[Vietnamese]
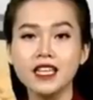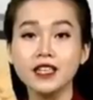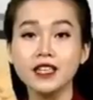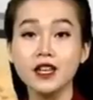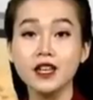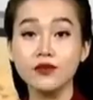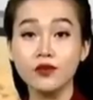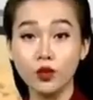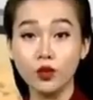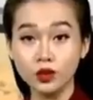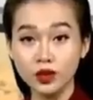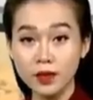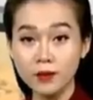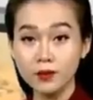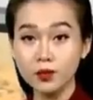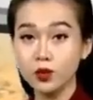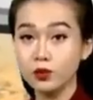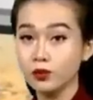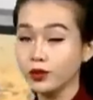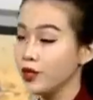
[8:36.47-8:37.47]
thành phố tiếp
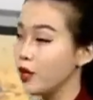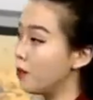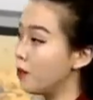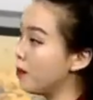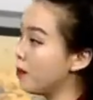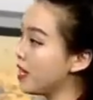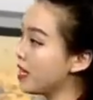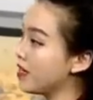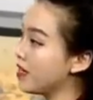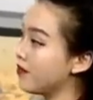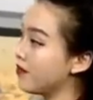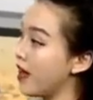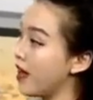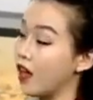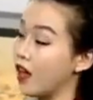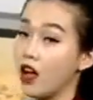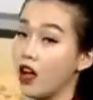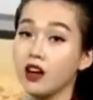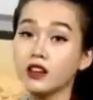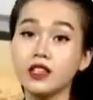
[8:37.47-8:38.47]
tục nhiều mây và
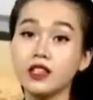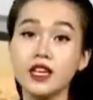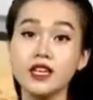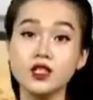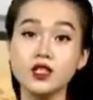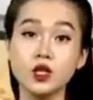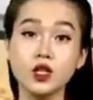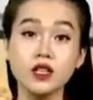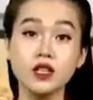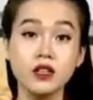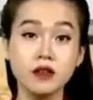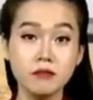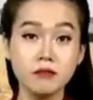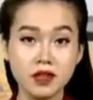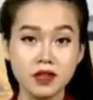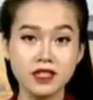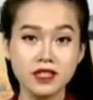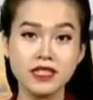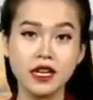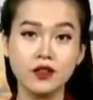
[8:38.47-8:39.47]
có thể xuất hiện
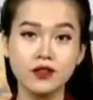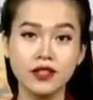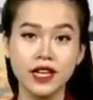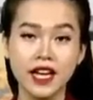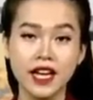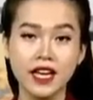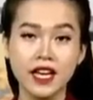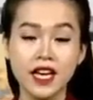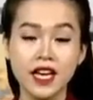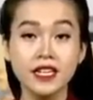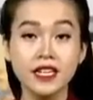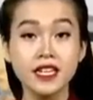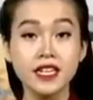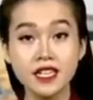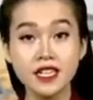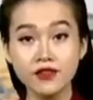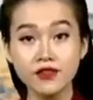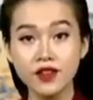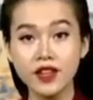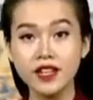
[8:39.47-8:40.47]
mưa rào nhẹ nên
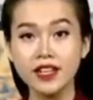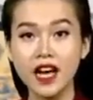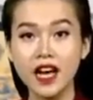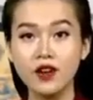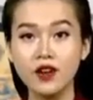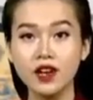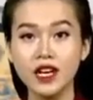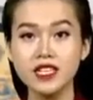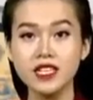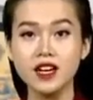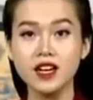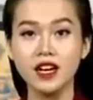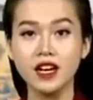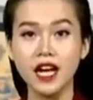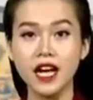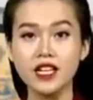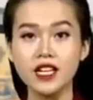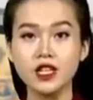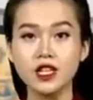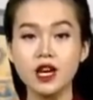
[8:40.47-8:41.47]
sẽ phần nào gây trở
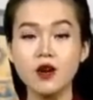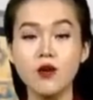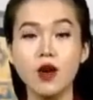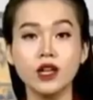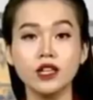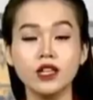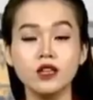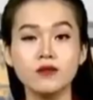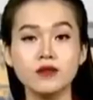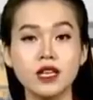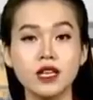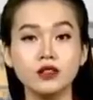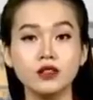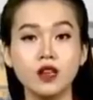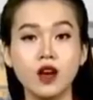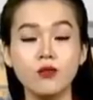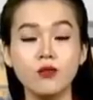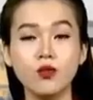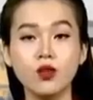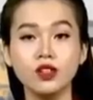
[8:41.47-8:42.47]
ngại cho các hoạt động giao
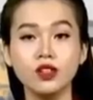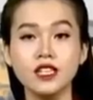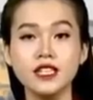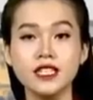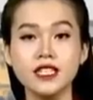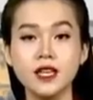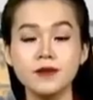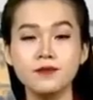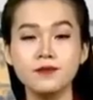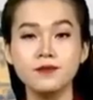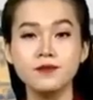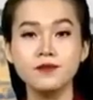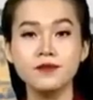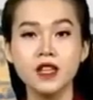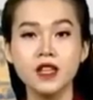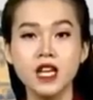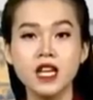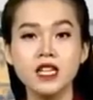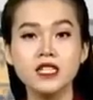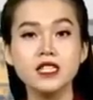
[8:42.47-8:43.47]
thông của người dân.
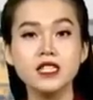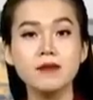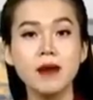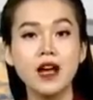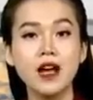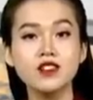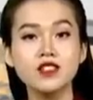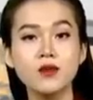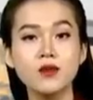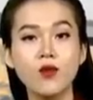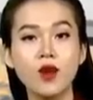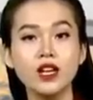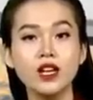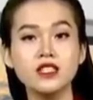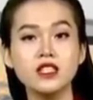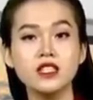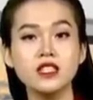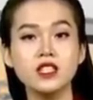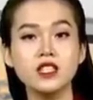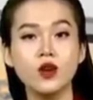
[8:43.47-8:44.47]
Dự báo trong khoảng
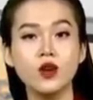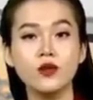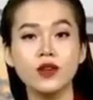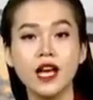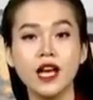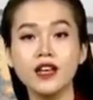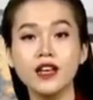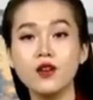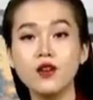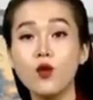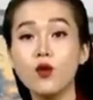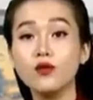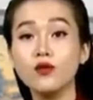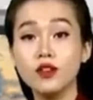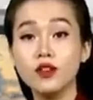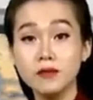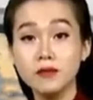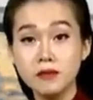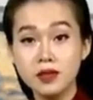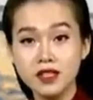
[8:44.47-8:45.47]
trưa chiều nay cùng
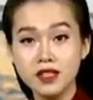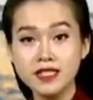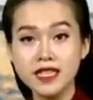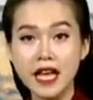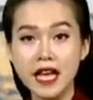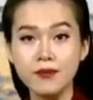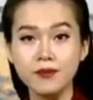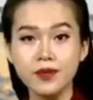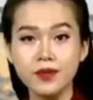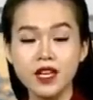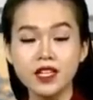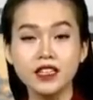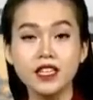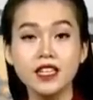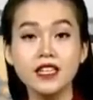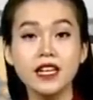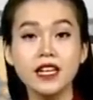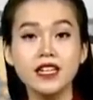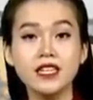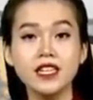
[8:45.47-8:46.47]
với mưa giảm thì
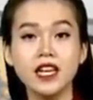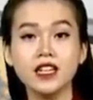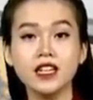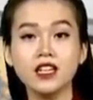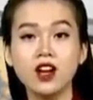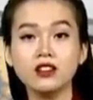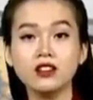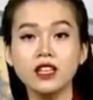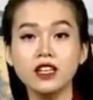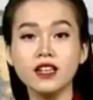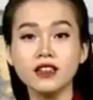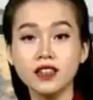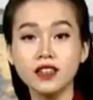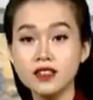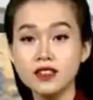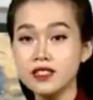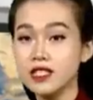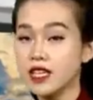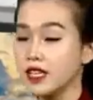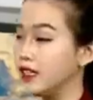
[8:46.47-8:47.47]
nền nhiệt có thể tăng
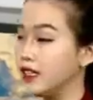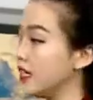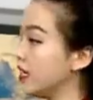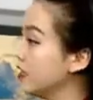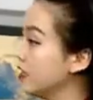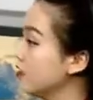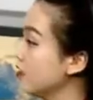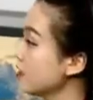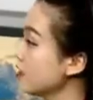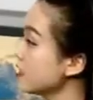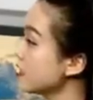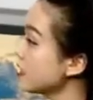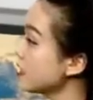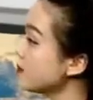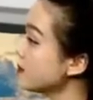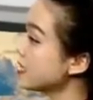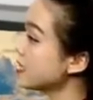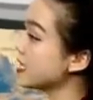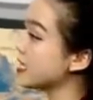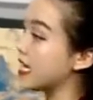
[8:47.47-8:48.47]
dần lên ngưỡng xấp
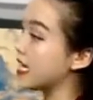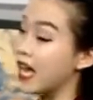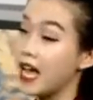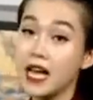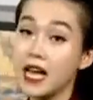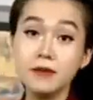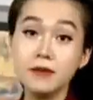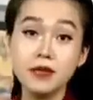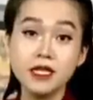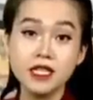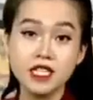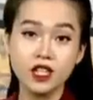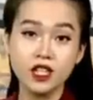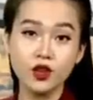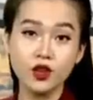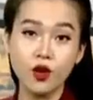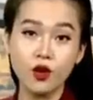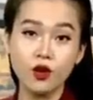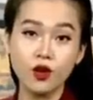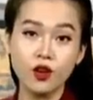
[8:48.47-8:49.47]
xỉ 29
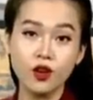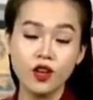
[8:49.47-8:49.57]
độ.